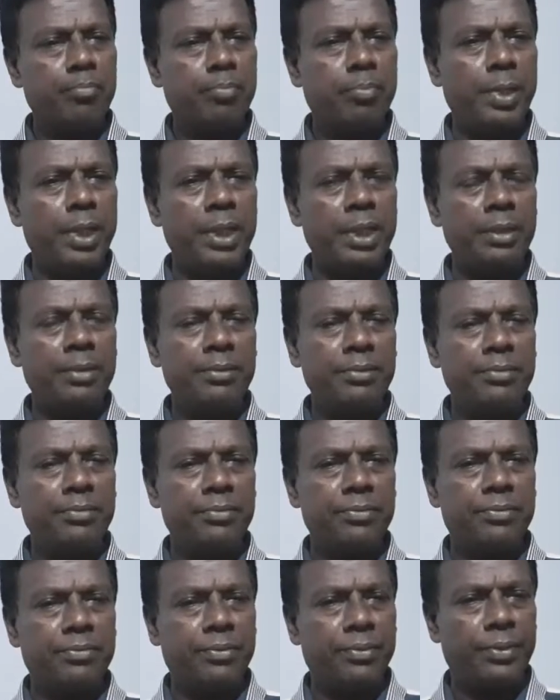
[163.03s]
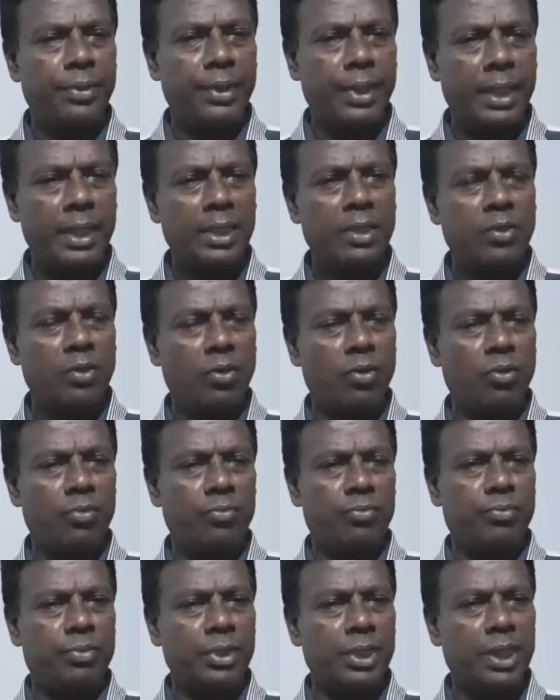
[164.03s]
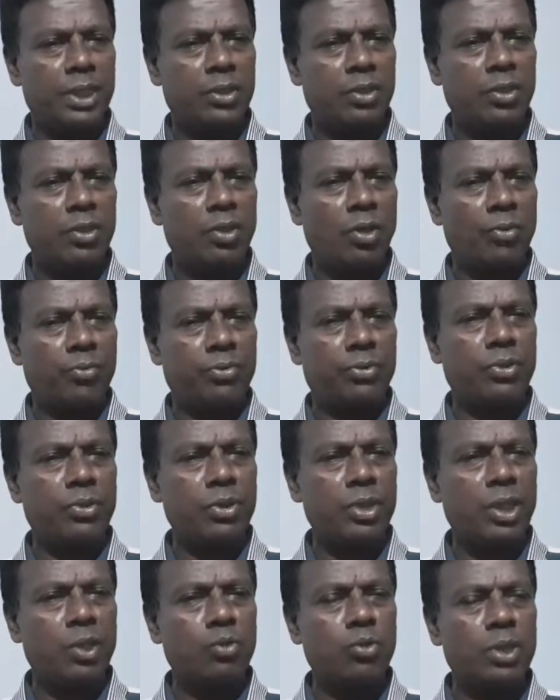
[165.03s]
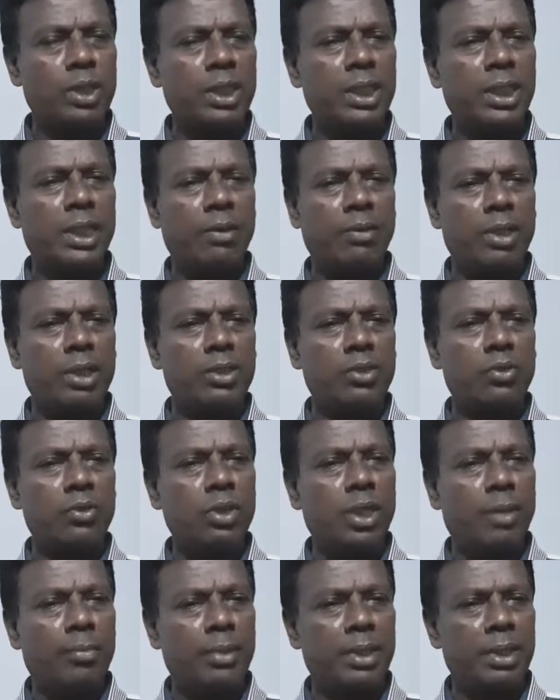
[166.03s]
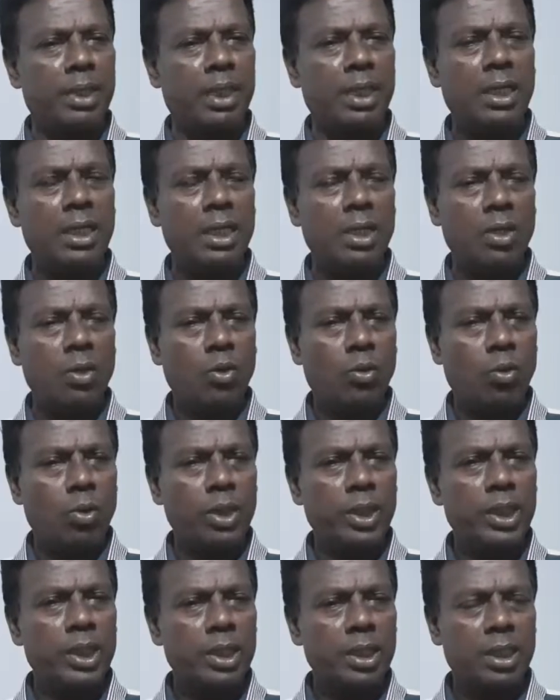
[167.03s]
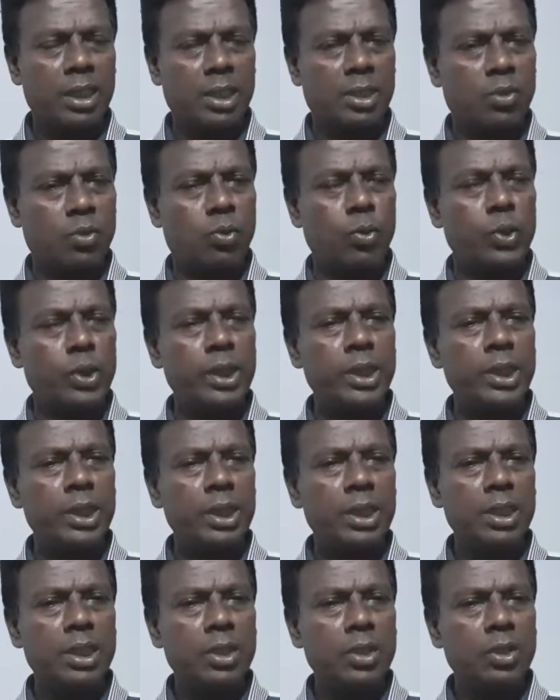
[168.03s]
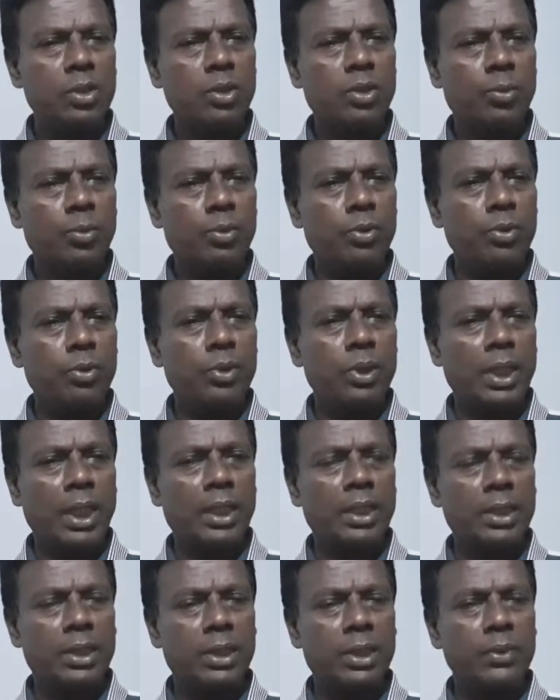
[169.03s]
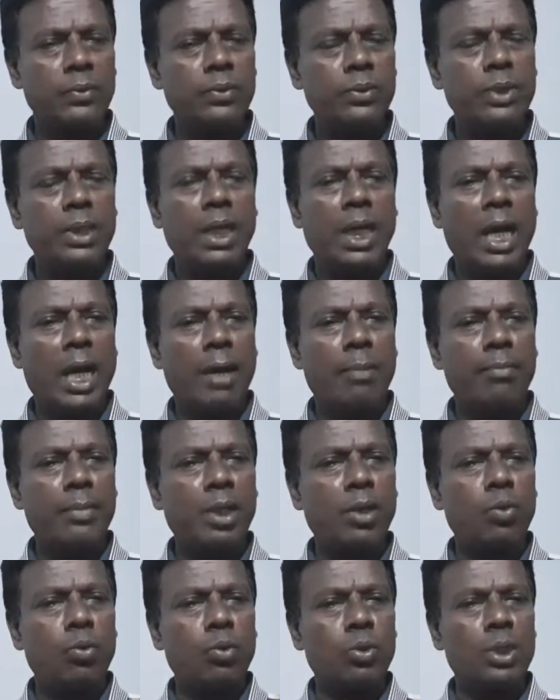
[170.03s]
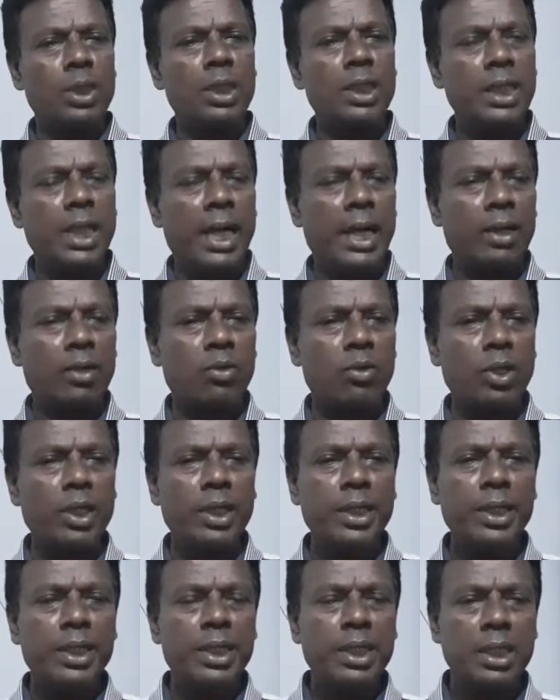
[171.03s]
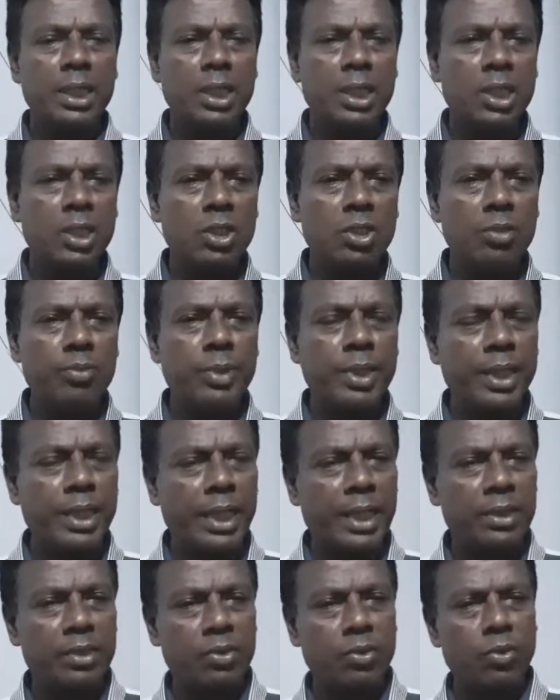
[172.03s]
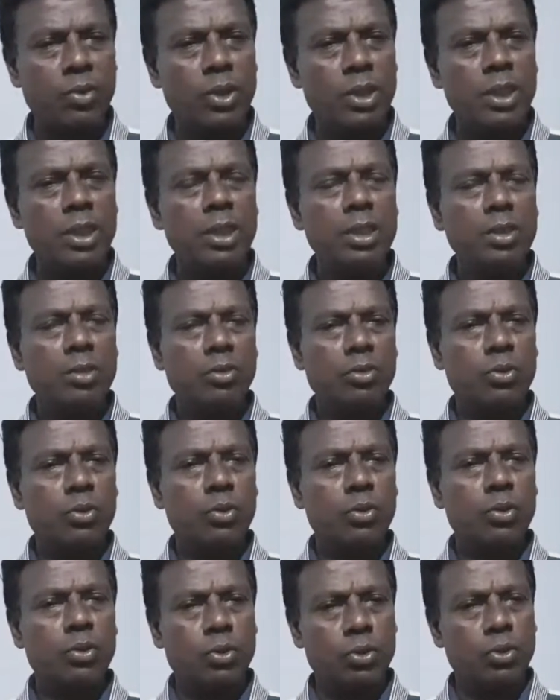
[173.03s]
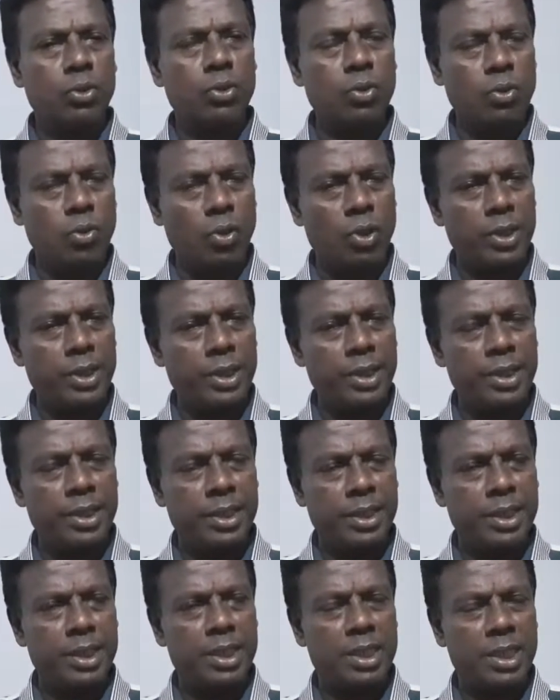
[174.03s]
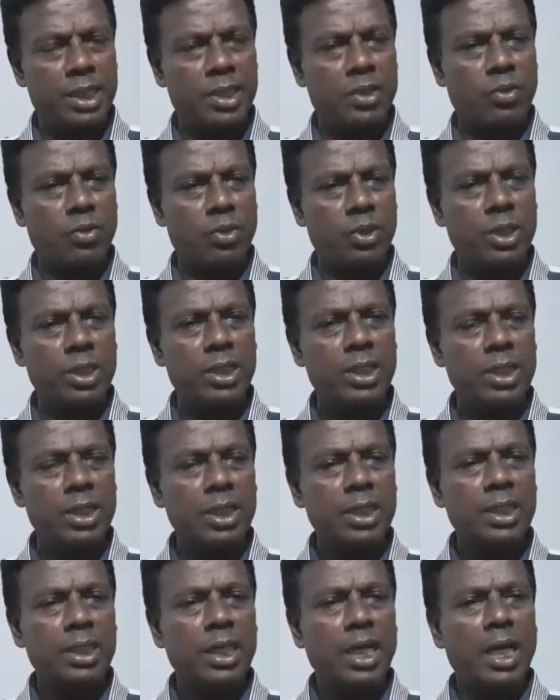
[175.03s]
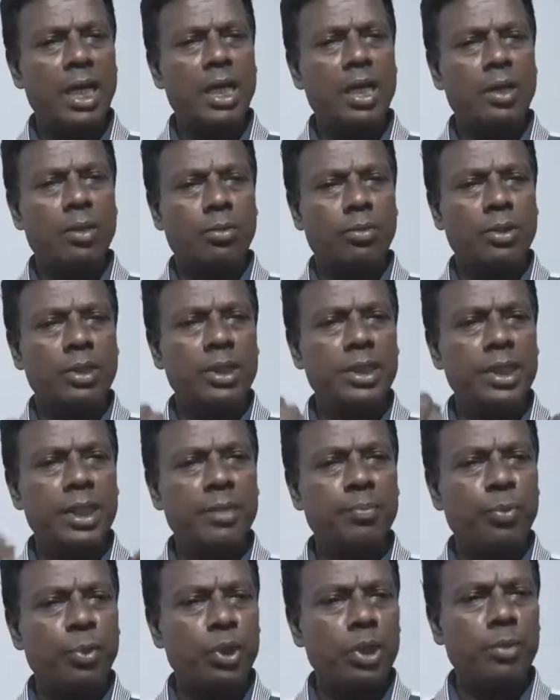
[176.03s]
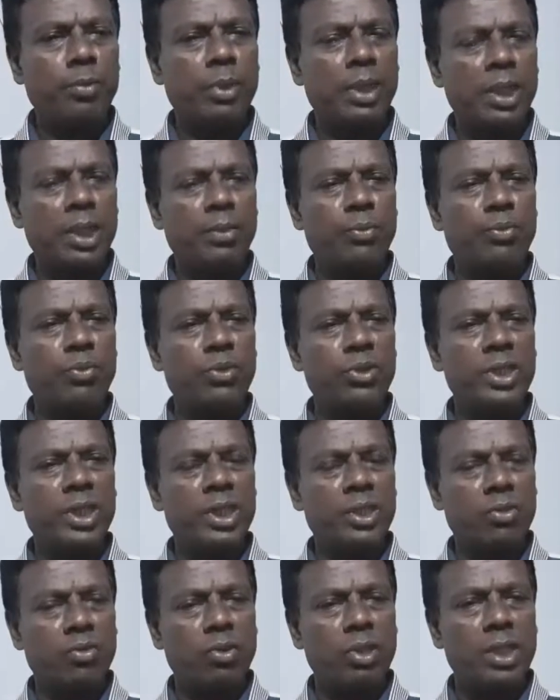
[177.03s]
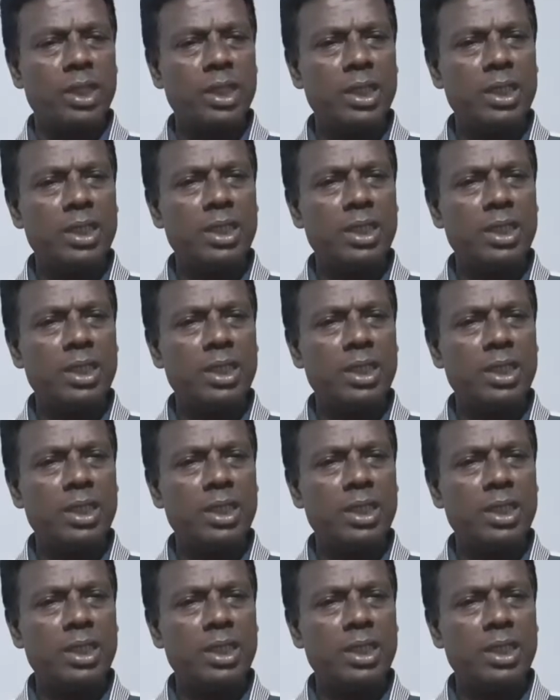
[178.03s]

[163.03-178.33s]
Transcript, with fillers: ভেরিফাইডফিকেশন অপশনটা উঠিয়ে নেওয়ার জন্য আমরা অনেক খুশি তো বন্ধুগণ আসছেন আমরা অধীর আগ্রহে ইউটিউবে কাজ করি সুন্দর সুন্দর কন্টেন্ট সৃষ্টি করি নিজের প্রতিভাকে ফুটিয়ে তুলি